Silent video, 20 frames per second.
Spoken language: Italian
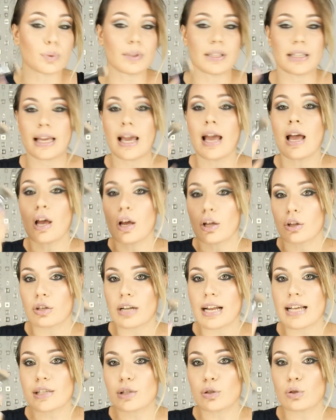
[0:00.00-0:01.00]
quindi
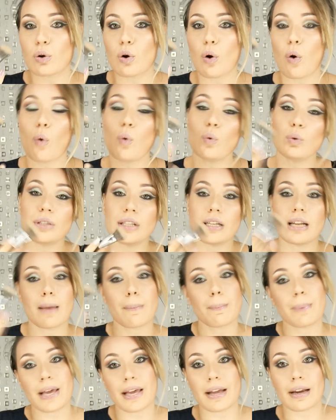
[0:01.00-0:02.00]
non è solo utile
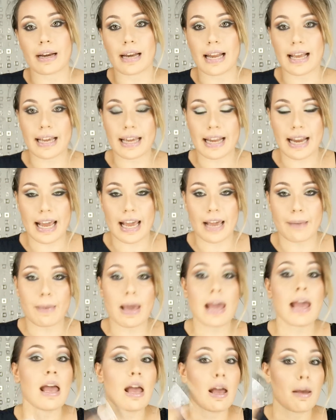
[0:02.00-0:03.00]
per le
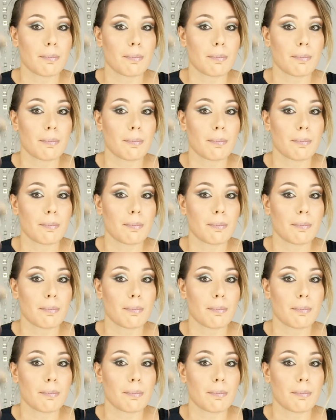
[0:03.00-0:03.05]
creme,